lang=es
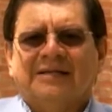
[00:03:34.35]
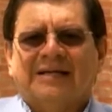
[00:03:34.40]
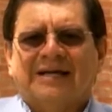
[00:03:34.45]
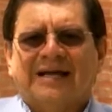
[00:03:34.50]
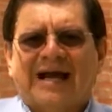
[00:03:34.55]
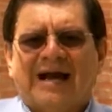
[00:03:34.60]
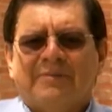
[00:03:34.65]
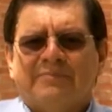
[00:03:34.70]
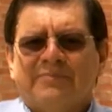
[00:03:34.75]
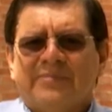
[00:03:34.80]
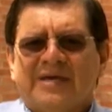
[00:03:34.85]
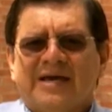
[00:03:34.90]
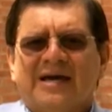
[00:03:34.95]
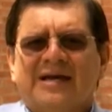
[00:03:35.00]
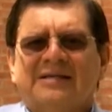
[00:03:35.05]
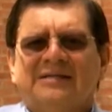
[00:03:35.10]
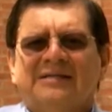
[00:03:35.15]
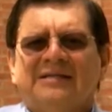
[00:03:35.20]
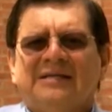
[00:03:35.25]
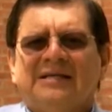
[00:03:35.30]

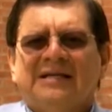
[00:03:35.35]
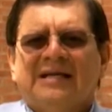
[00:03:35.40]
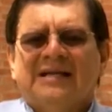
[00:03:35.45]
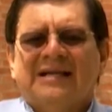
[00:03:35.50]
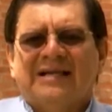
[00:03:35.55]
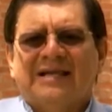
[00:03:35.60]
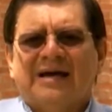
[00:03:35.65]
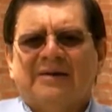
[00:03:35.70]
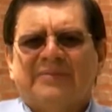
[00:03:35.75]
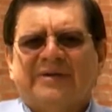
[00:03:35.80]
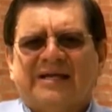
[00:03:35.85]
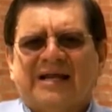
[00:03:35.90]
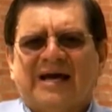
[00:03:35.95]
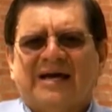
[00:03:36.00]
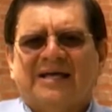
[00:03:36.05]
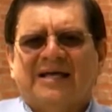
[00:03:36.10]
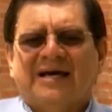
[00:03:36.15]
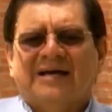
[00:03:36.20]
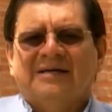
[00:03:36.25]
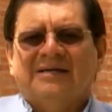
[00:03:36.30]
cambiar la
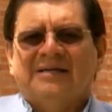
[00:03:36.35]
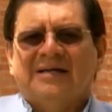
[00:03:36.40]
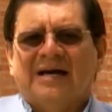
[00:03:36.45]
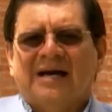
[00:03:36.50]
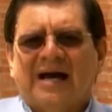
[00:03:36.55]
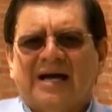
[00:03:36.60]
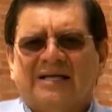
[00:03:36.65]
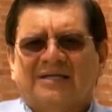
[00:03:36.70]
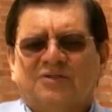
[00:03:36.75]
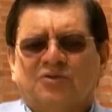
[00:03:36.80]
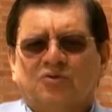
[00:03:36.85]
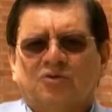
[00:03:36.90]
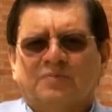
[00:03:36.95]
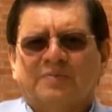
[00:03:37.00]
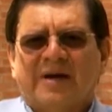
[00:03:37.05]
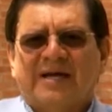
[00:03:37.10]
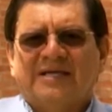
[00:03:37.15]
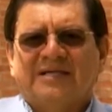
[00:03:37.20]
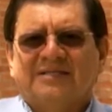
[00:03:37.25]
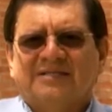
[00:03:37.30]
mirada a estos
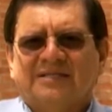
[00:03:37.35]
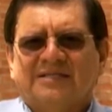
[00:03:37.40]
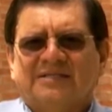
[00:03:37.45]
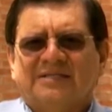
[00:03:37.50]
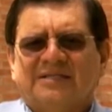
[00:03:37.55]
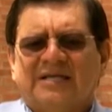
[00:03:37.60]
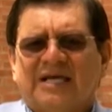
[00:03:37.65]
países.